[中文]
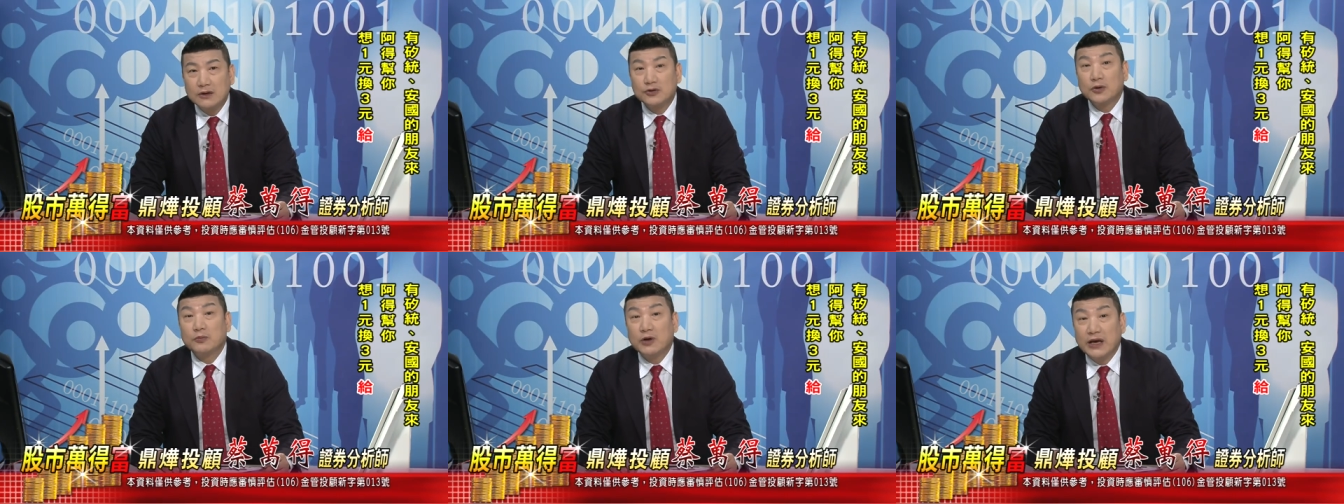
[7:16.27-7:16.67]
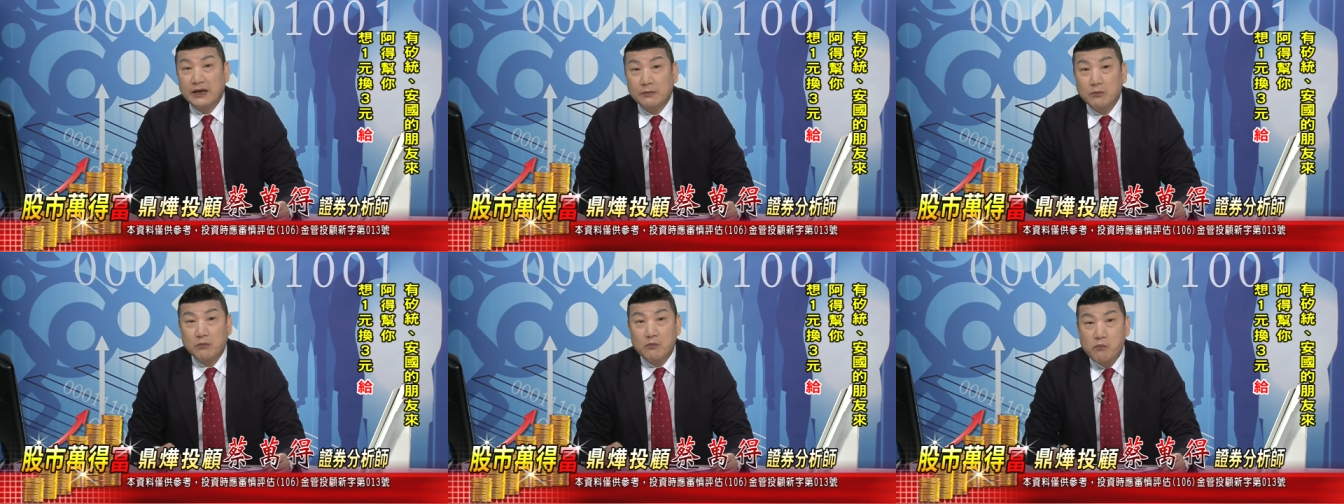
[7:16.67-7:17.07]
对不对？
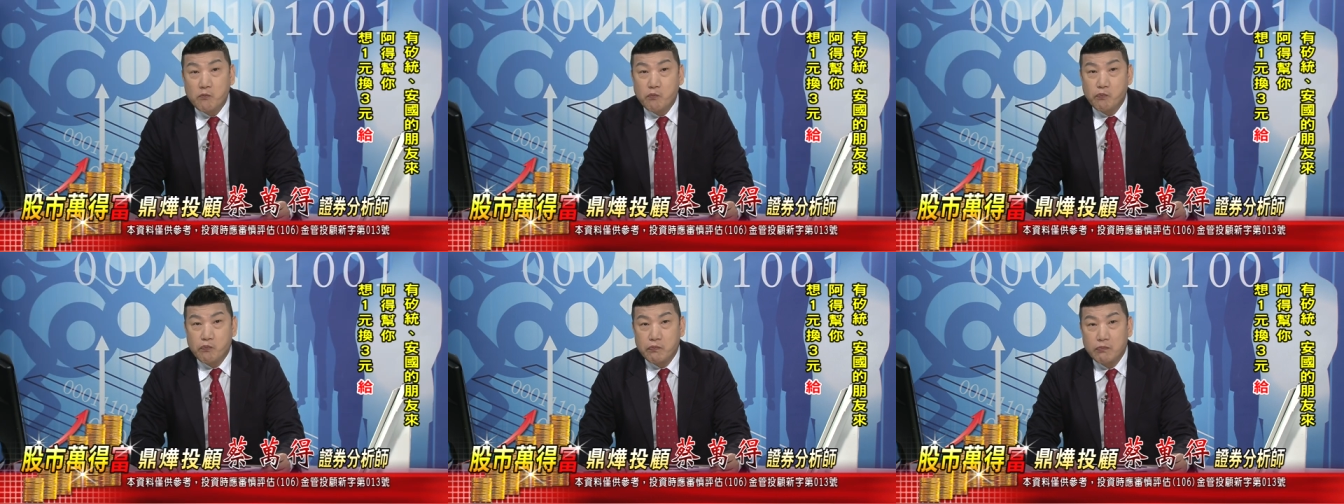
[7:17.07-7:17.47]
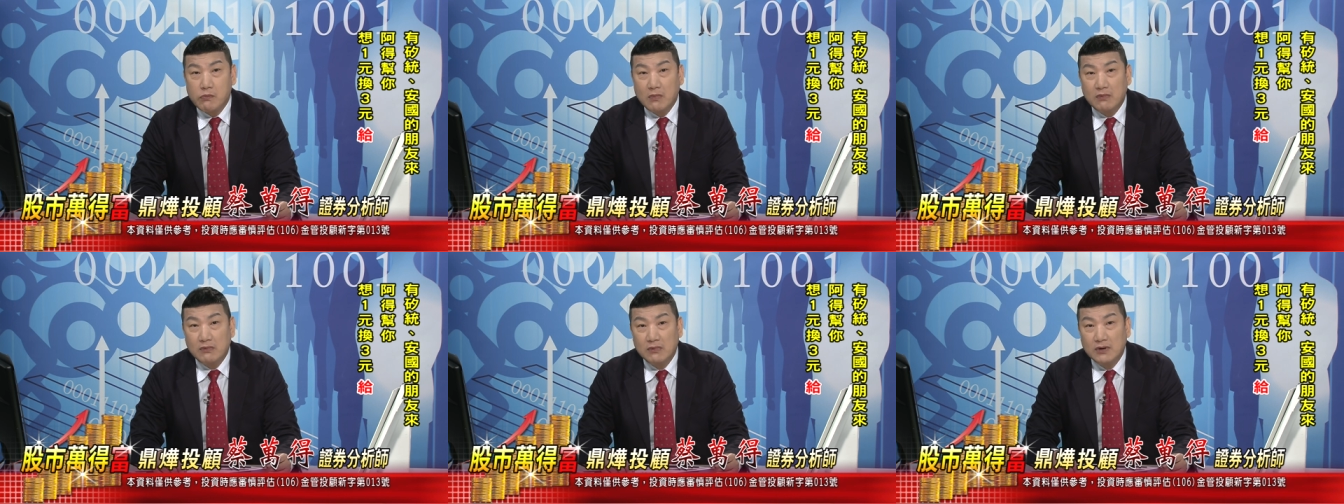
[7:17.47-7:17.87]

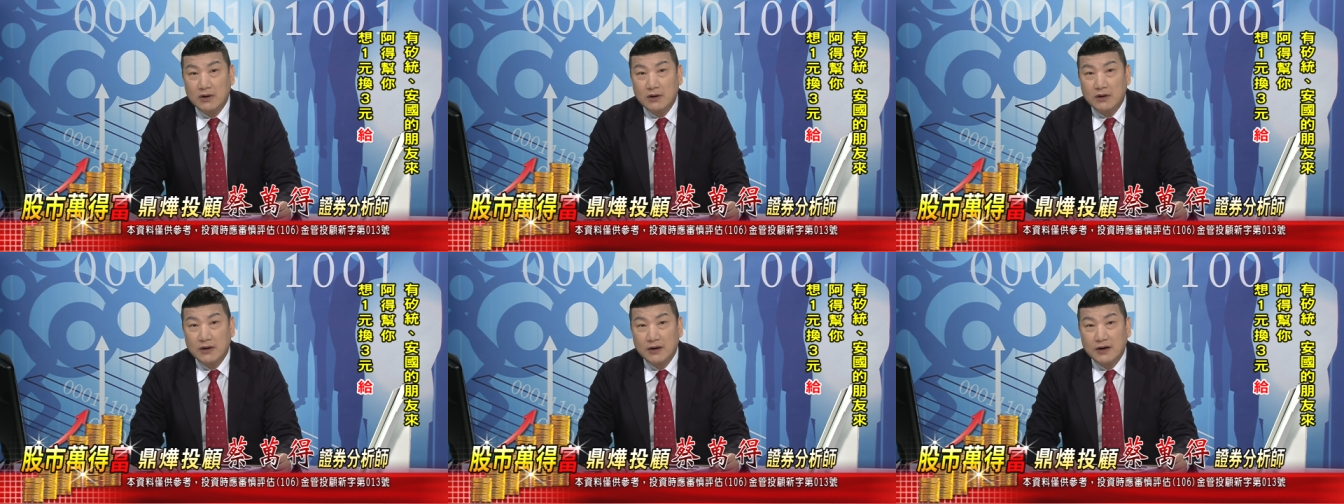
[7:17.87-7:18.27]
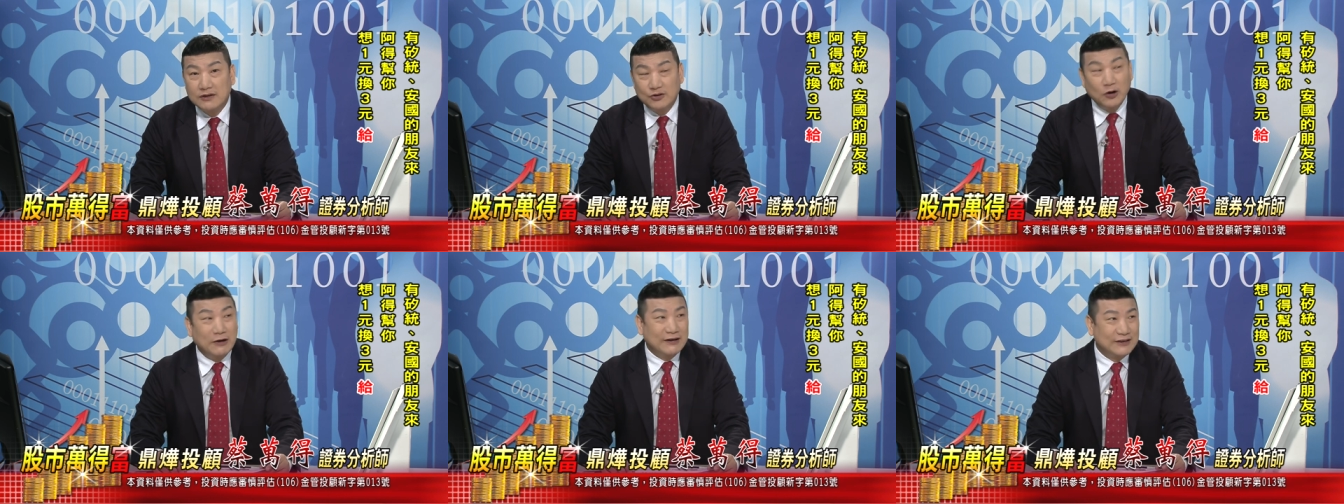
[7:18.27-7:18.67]
很
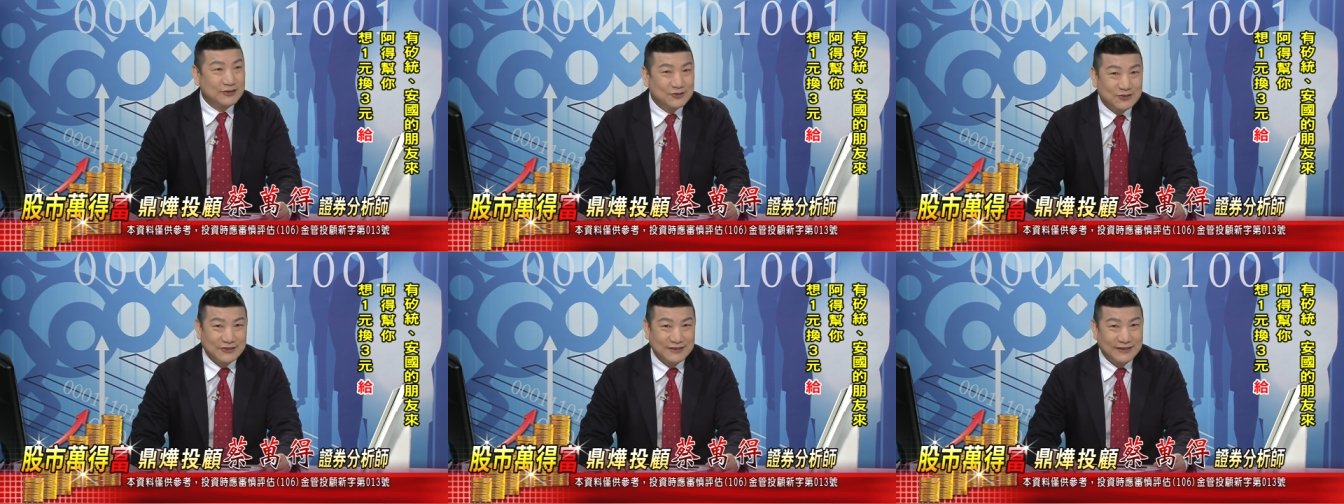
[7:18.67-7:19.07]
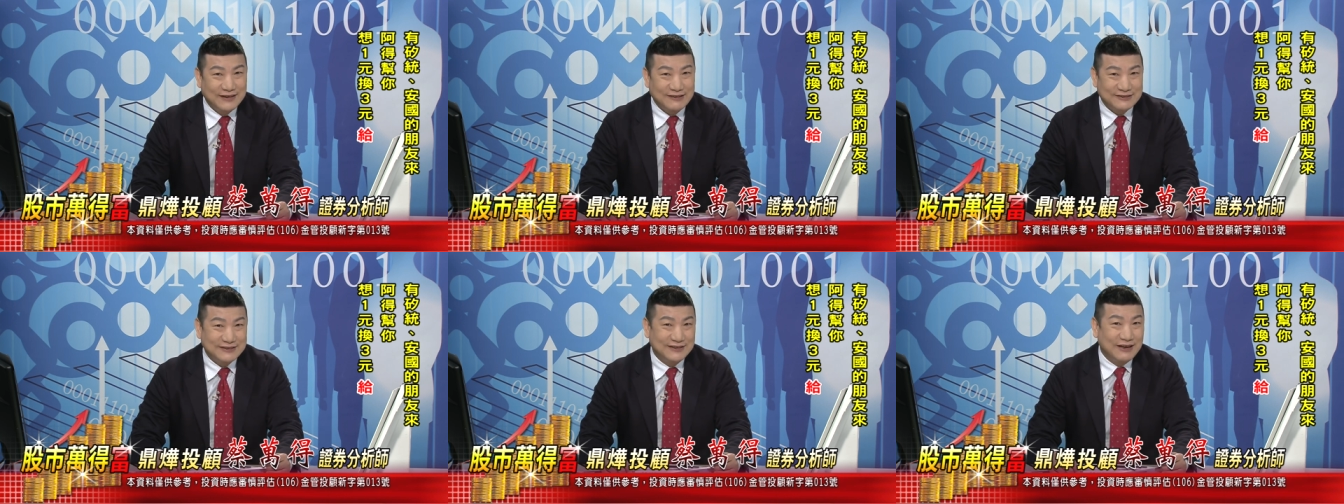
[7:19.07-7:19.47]
多人说：“老师，